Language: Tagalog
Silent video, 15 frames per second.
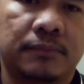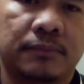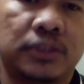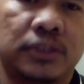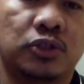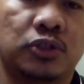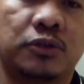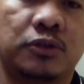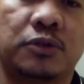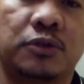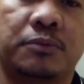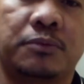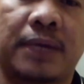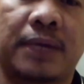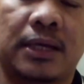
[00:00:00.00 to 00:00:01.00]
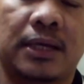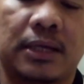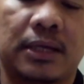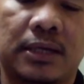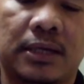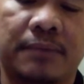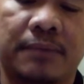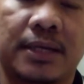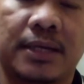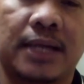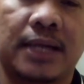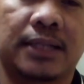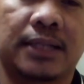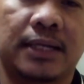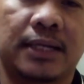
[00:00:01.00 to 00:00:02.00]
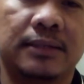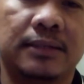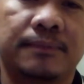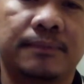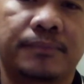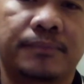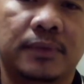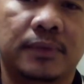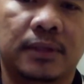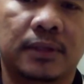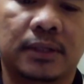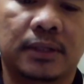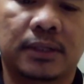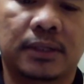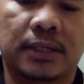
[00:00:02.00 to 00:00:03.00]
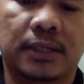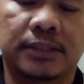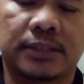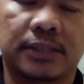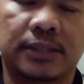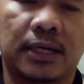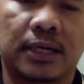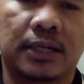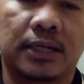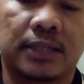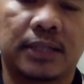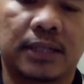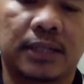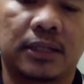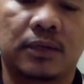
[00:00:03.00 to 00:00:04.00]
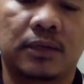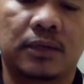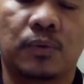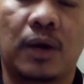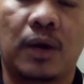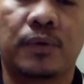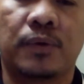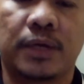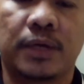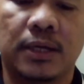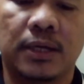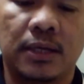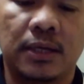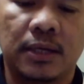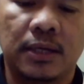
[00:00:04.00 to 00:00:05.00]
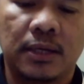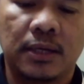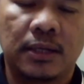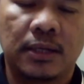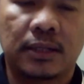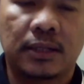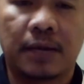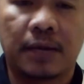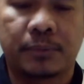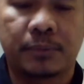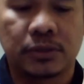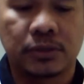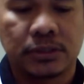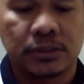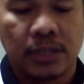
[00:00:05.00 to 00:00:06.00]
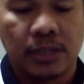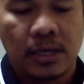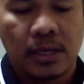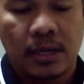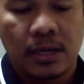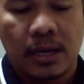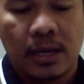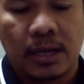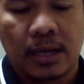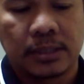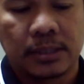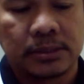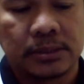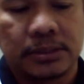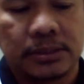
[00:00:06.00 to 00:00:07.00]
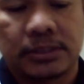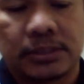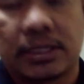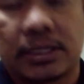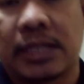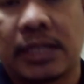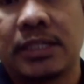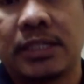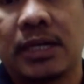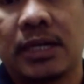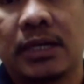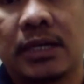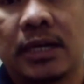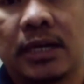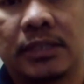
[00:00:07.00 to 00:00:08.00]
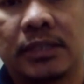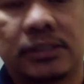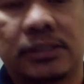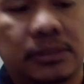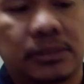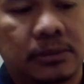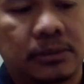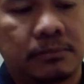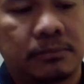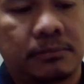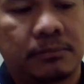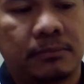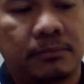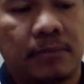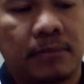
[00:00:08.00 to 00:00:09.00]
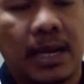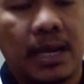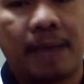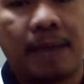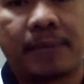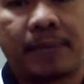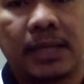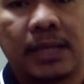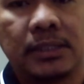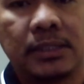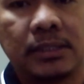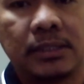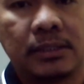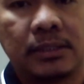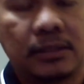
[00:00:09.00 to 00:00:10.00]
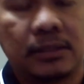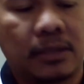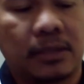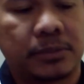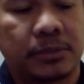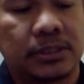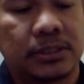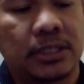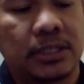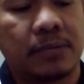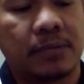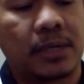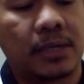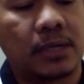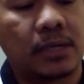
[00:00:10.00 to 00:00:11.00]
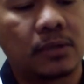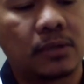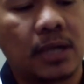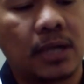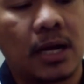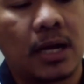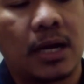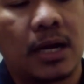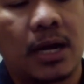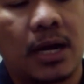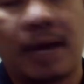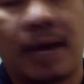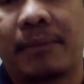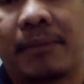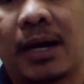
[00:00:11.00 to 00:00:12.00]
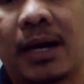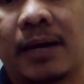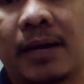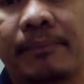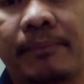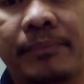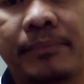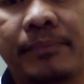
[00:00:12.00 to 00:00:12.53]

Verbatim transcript: medyo may kabigatan kaysa dating Huawei. Tapos, ang screen niya guys, malapad. Tapos, hindi naman ganun kahaba.